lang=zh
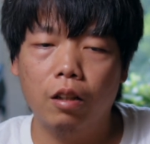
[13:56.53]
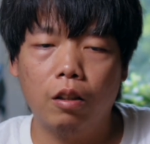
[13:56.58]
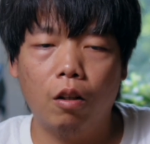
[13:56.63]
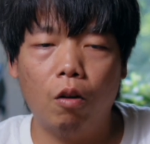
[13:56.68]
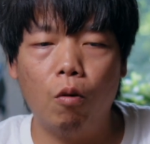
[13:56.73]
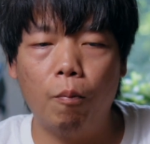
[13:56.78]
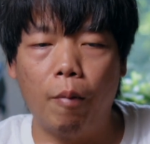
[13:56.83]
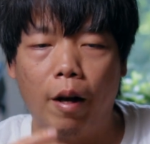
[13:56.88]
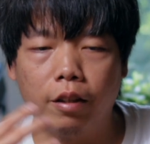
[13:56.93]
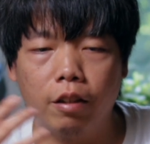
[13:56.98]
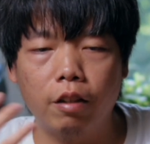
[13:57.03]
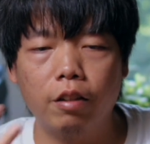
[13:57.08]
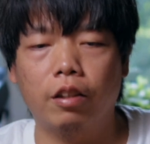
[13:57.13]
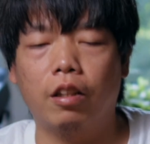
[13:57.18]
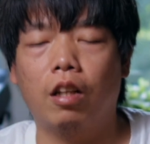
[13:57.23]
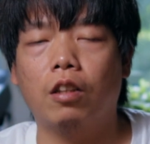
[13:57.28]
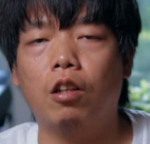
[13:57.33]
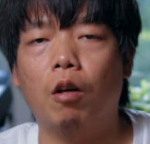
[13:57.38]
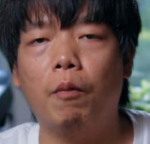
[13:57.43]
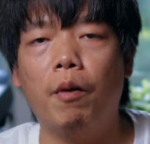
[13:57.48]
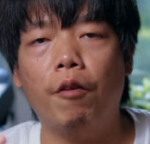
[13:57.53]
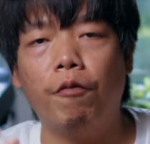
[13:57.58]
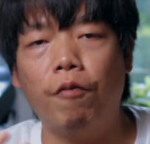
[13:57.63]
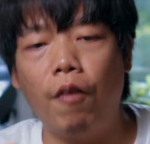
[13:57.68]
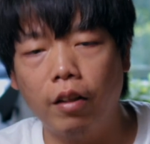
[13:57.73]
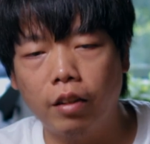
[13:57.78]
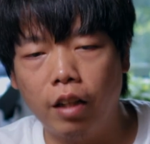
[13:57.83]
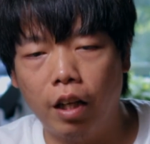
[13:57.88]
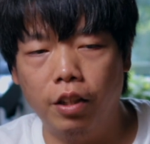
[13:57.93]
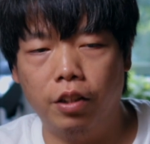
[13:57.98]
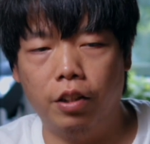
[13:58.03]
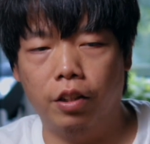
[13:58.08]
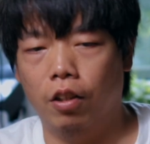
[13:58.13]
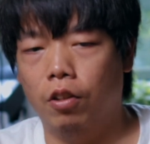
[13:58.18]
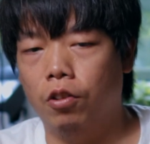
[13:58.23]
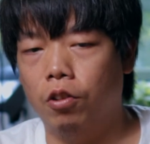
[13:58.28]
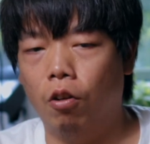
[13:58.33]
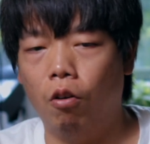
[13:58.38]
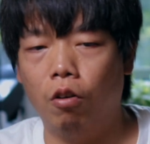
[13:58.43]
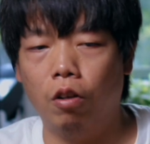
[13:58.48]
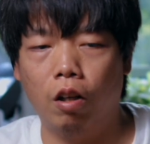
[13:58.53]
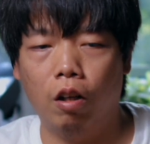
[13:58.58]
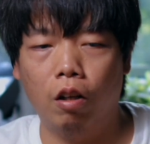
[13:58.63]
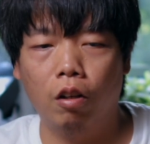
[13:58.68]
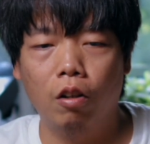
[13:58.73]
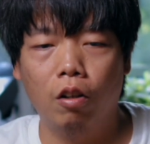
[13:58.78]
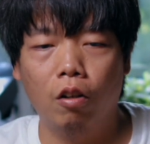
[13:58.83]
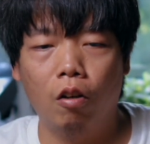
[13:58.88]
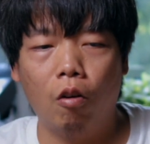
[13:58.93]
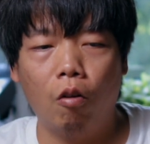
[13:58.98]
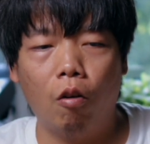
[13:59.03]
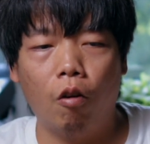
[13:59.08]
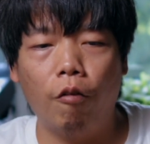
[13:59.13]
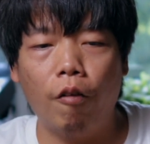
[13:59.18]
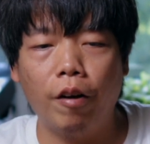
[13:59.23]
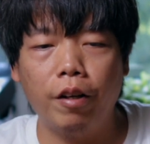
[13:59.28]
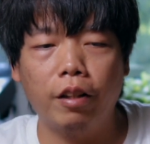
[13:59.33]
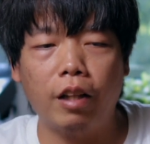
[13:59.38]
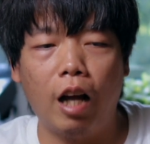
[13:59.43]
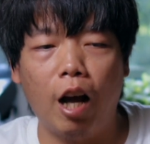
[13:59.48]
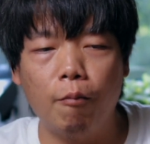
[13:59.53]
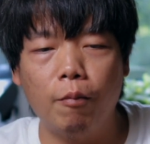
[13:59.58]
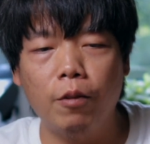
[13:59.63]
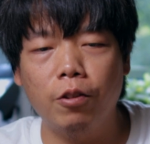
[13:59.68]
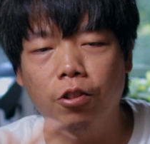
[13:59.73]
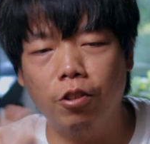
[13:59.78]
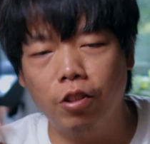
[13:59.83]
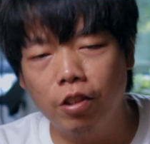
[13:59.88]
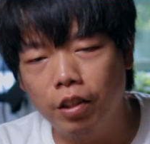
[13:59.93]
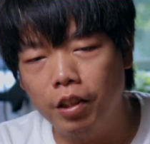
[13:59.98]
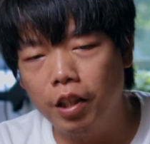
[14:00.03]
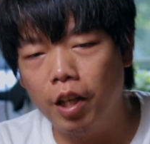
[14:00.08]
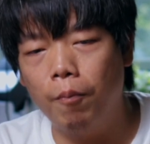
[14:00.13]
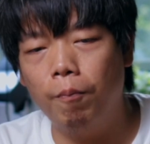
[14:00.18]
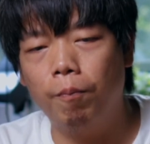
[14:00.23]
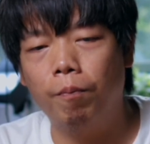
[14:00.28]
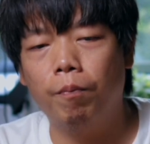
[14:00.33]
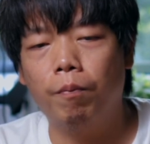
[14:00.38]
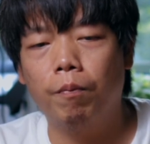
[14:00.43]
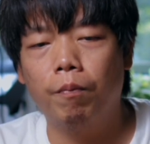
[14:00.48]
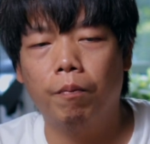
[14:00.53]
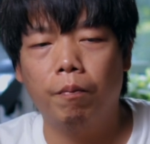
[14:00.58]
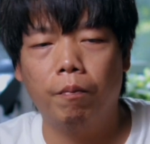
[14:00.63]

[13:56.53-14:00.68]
当我把这几张照片放在一起的时候呢，我发现它们之间